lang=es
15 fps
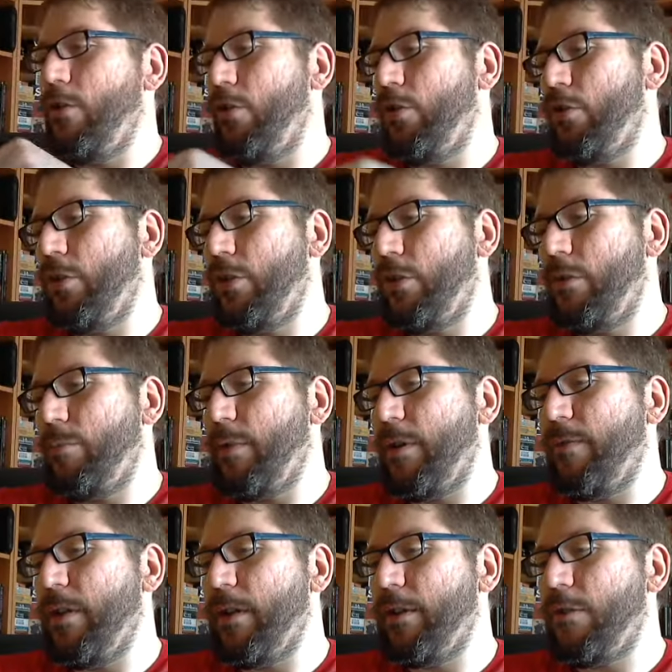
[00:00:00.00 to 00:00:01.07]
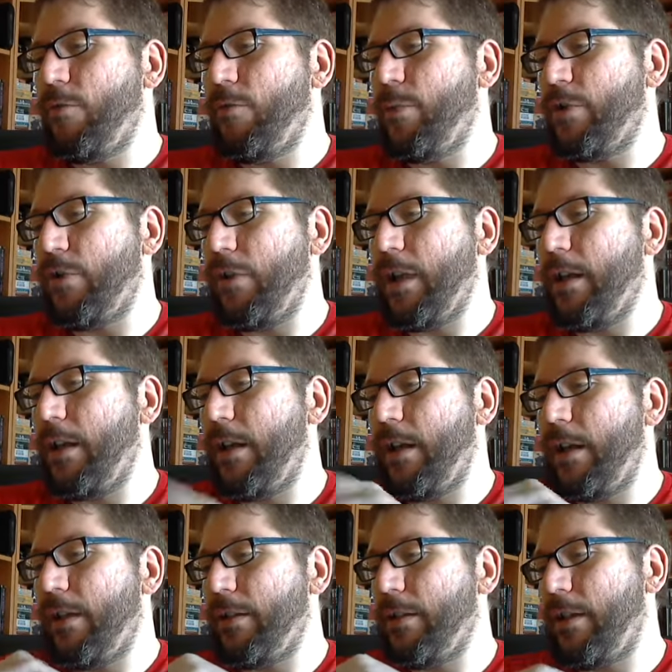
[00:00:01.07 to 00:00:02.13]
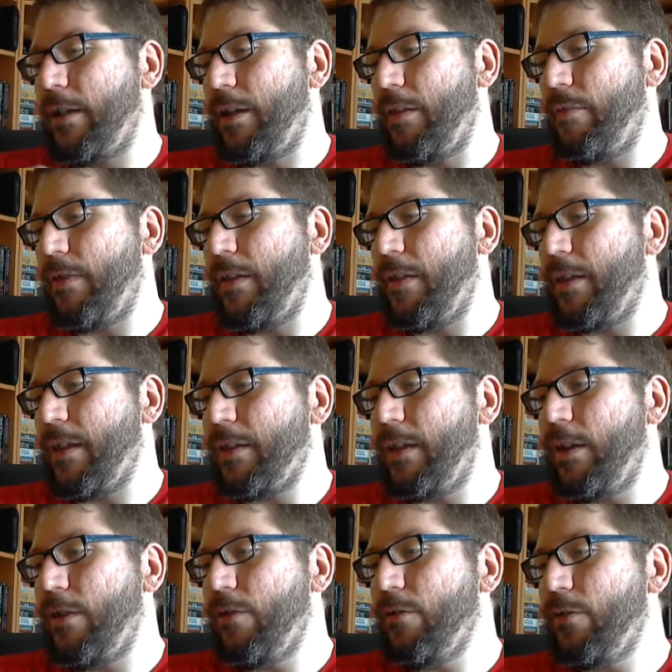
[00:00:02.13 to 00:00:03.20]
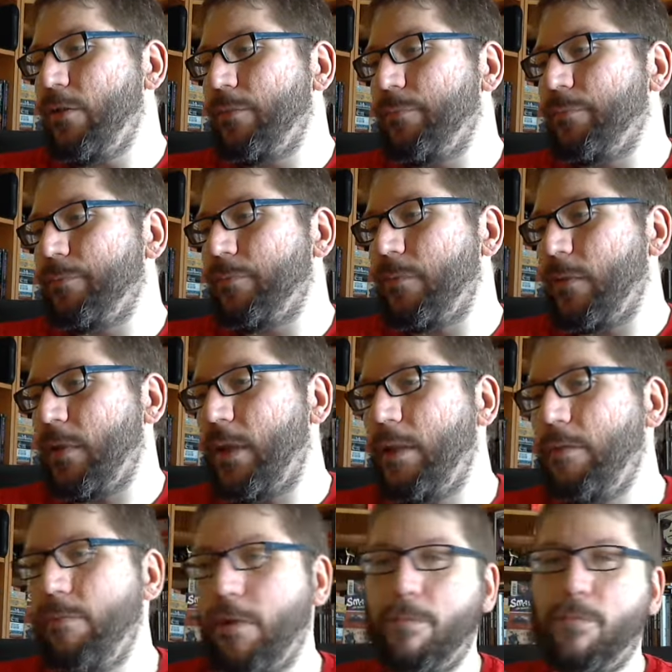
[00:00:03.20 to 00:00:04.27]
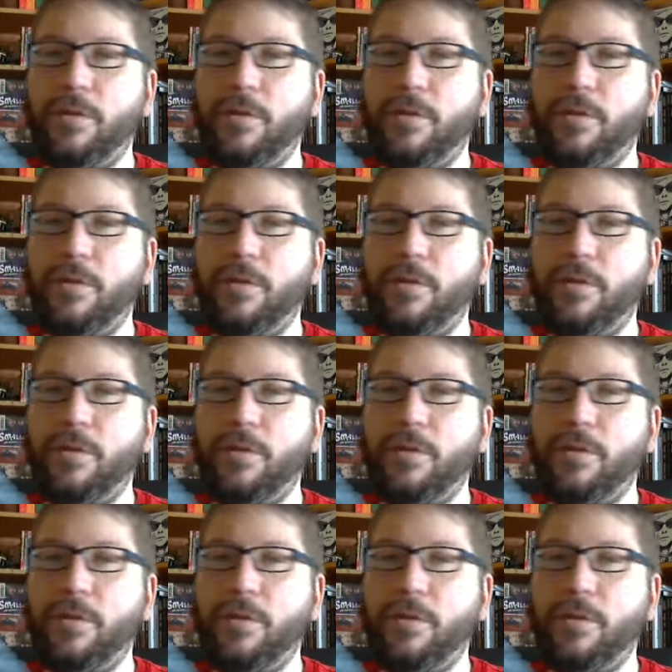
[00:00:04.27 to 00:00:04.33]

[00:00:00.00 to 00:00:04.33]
los perfiles de los personajes fantásticos, que, bueno,